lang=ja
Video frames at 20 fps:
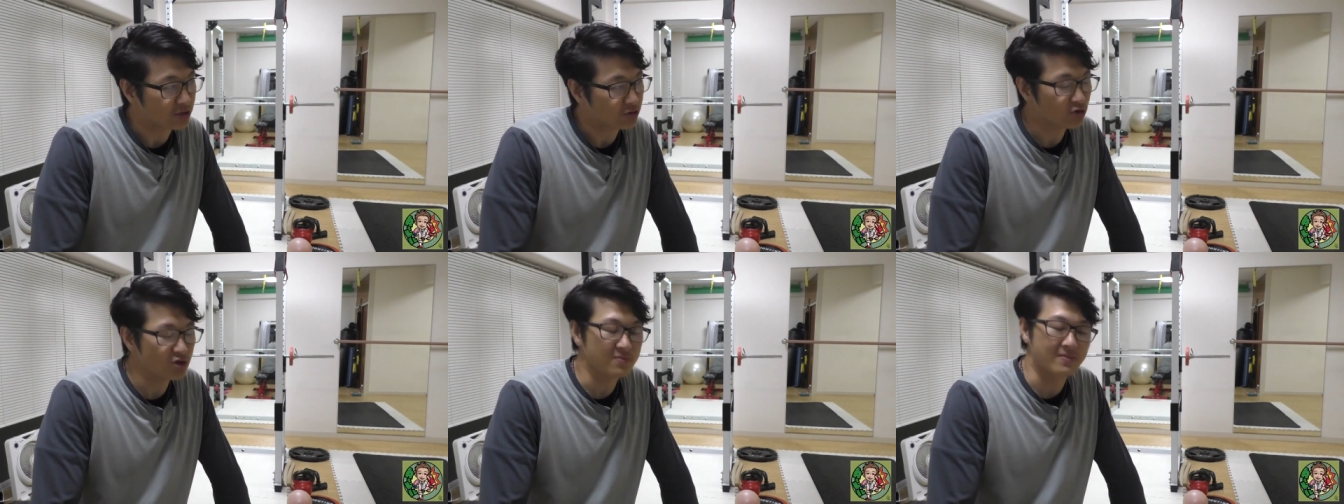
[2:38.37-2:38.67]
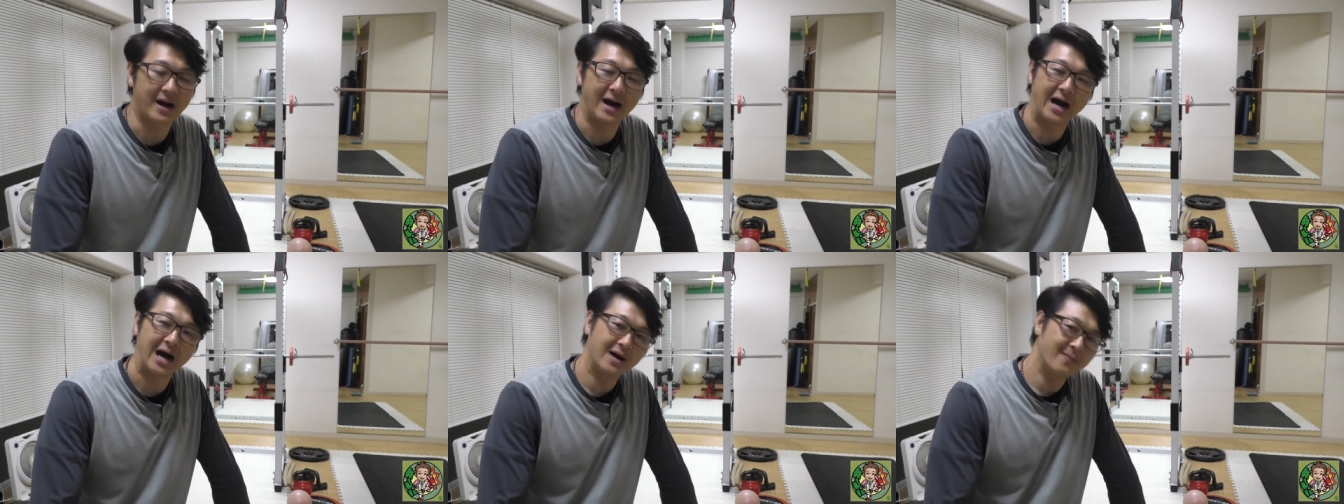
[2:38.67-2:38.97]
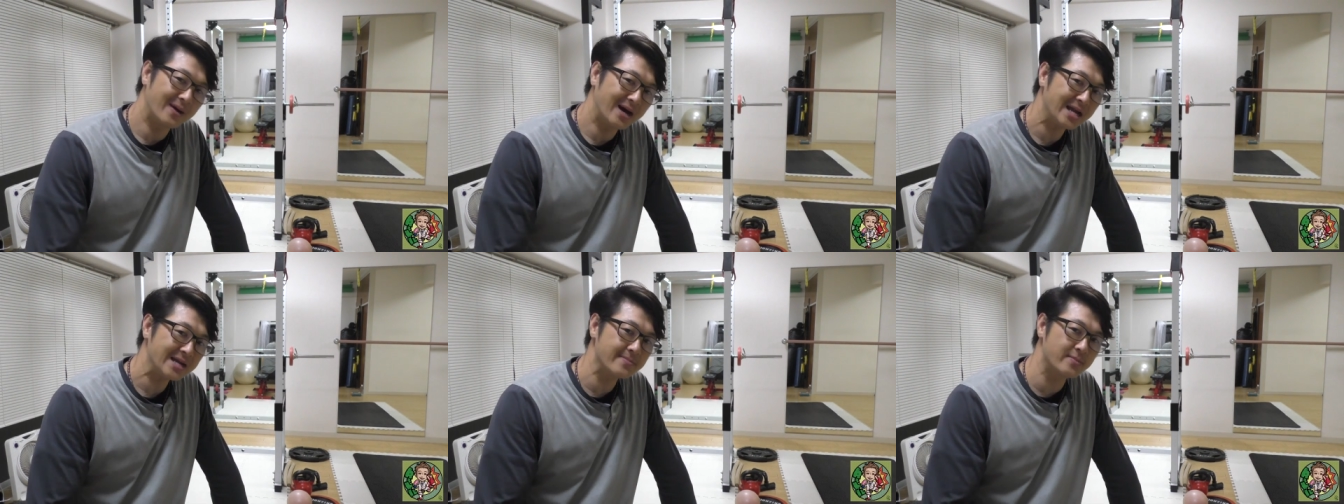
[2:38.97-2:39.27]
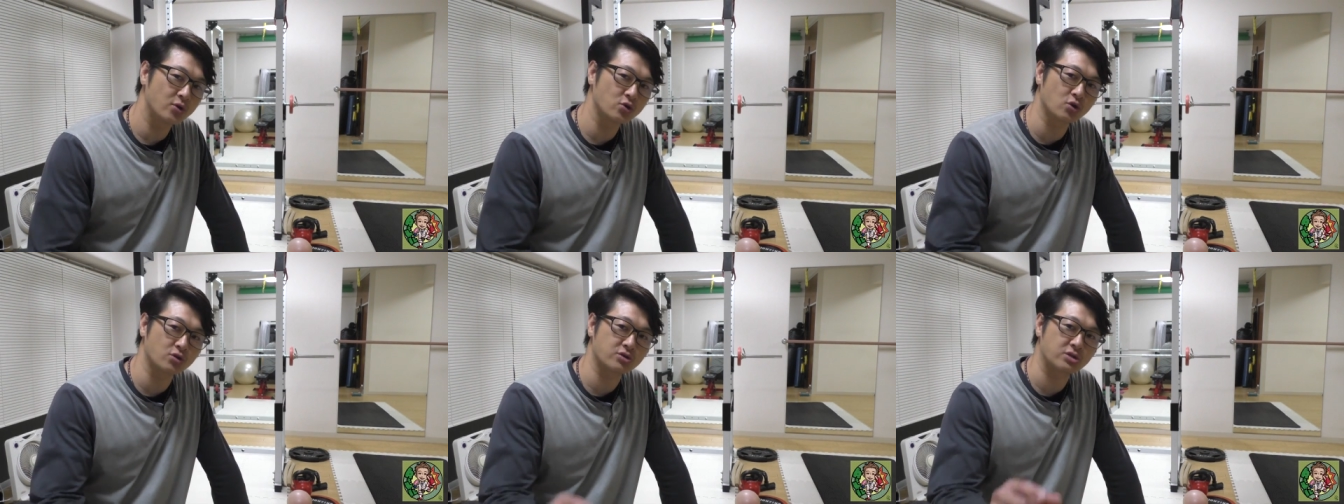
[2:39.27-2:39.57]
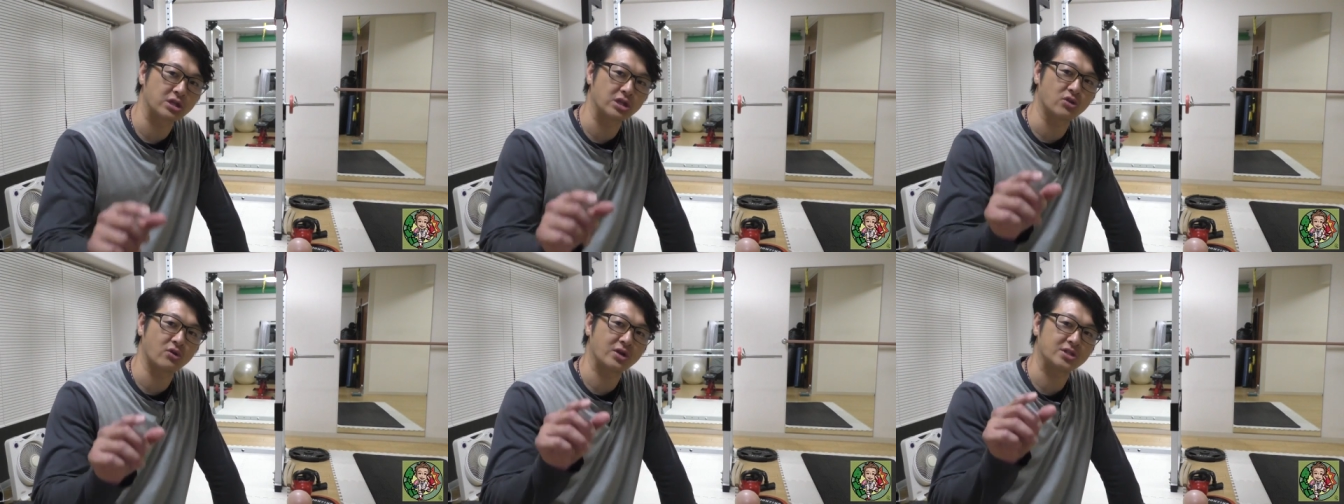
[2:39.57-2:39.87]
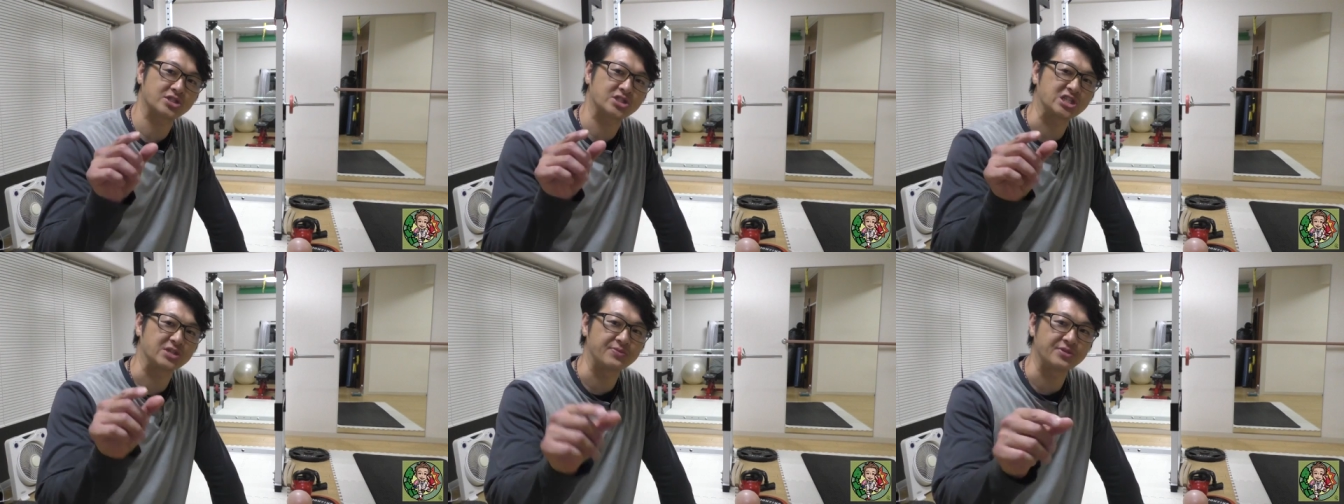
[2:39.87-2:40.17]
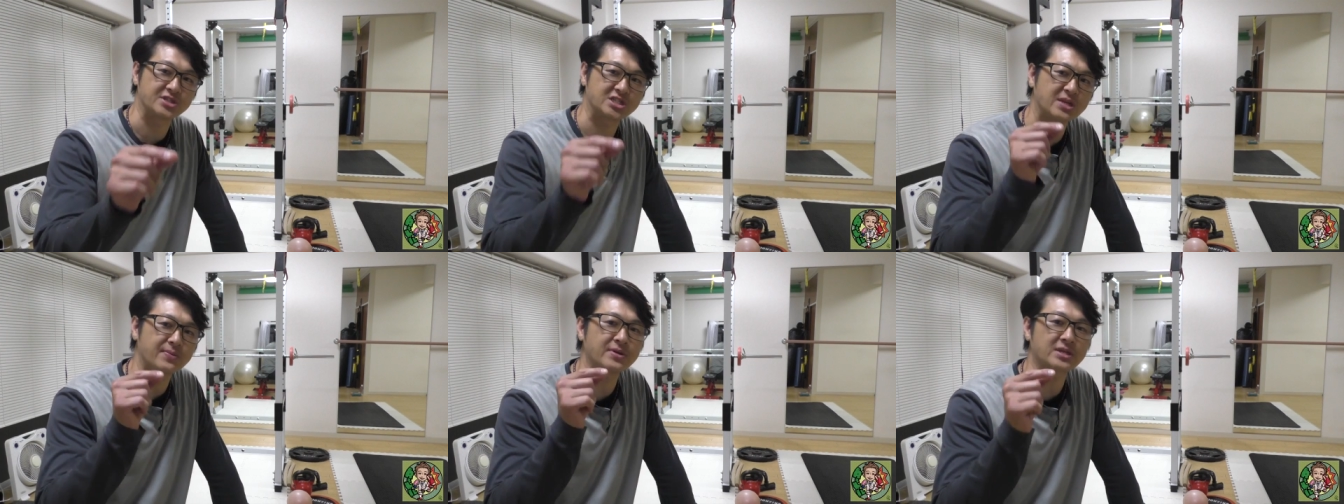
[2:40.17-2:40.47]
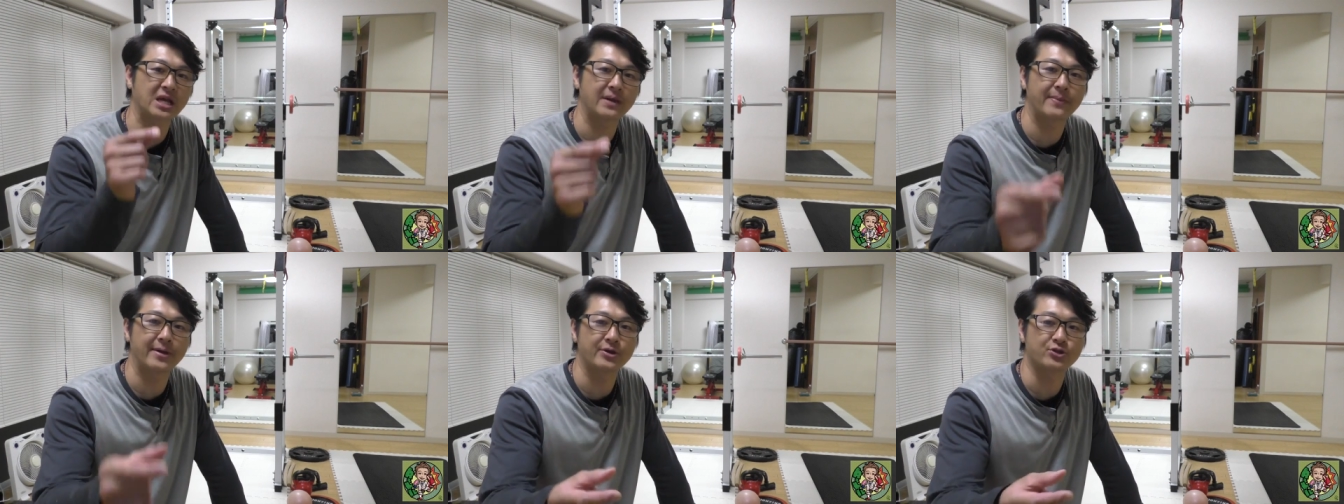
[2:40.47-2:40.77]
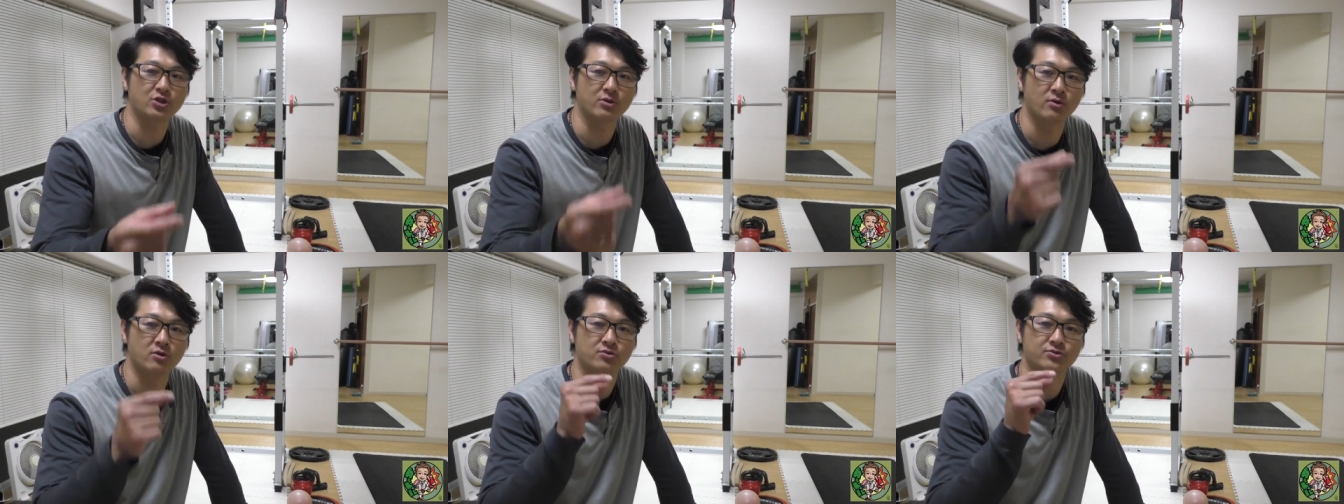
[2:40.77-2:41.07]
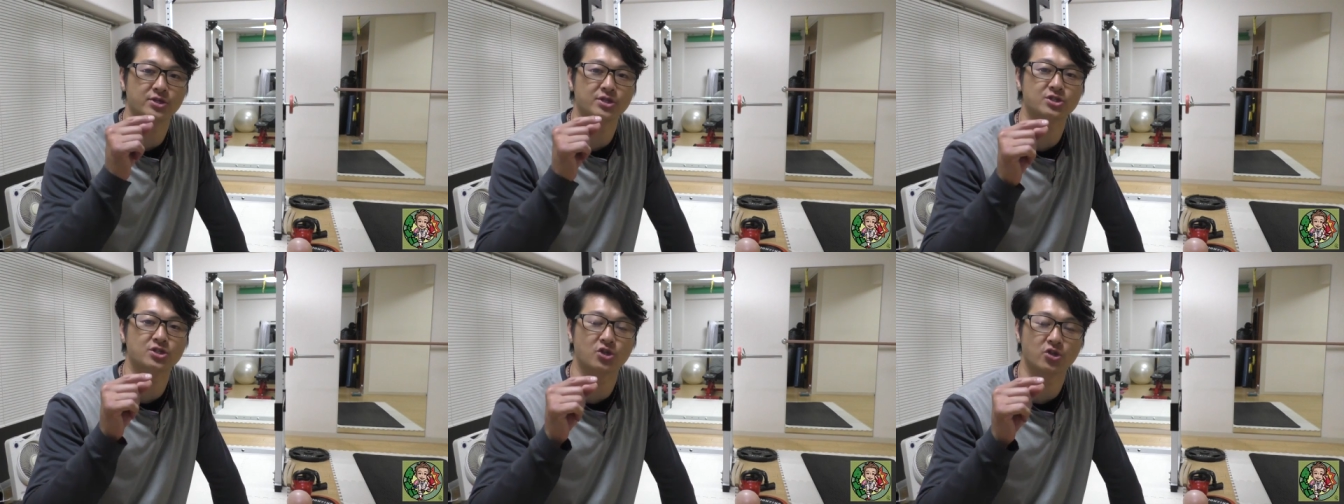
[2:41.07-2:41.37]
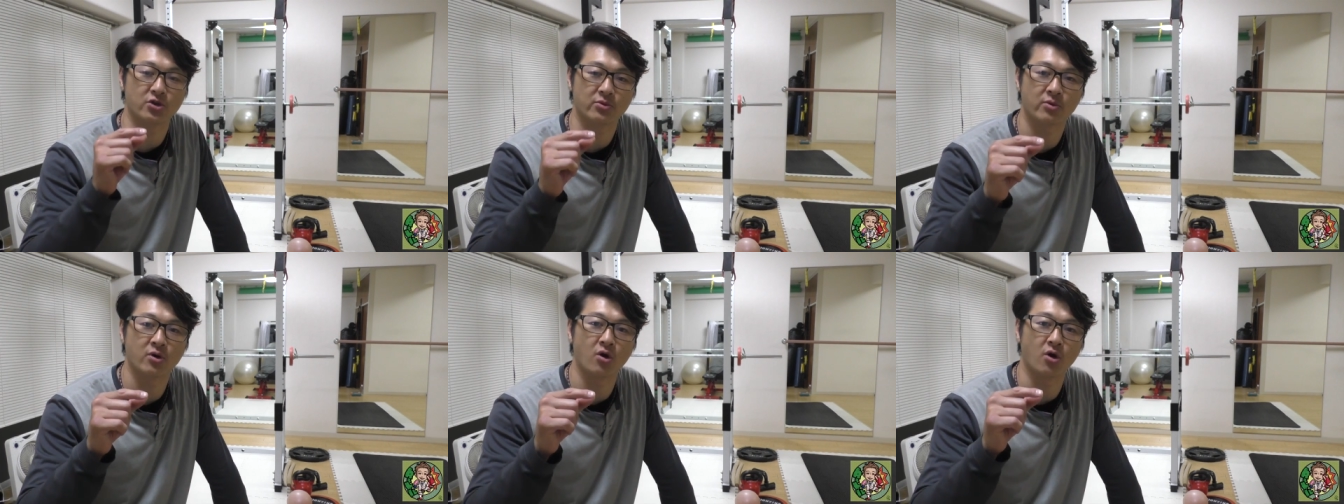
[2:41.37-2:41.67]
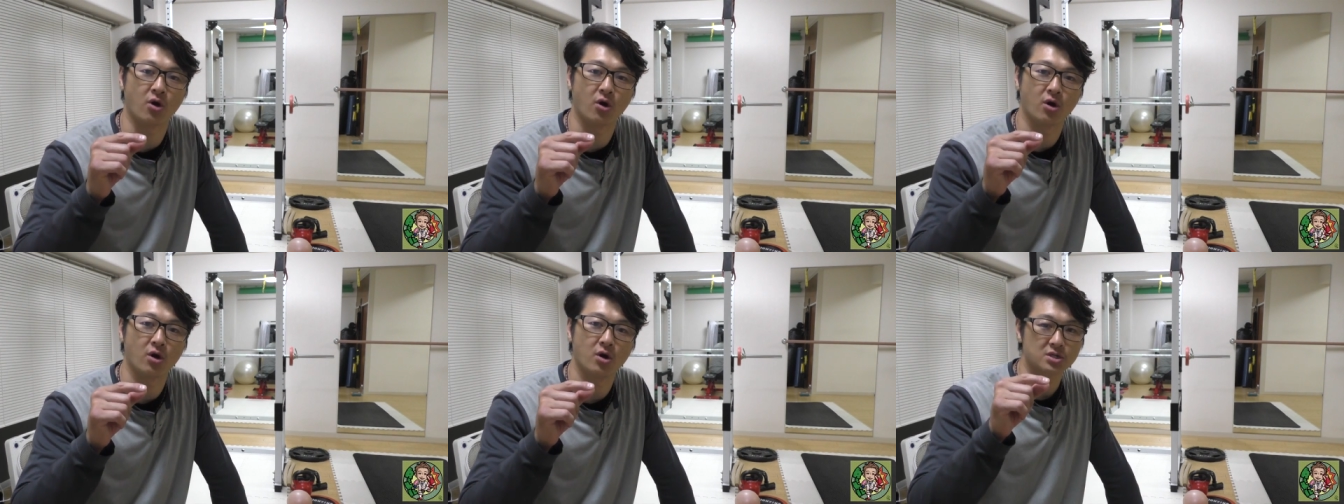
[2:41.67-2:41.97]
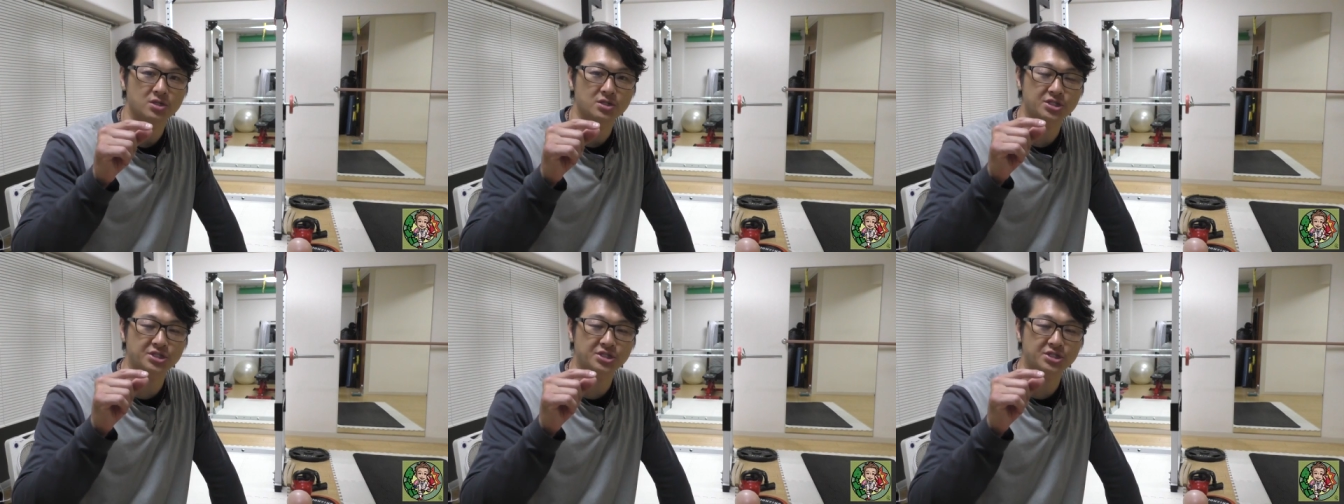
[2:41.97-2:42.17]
例えば甘いものっていうのはちびちび食べると思うんですけども、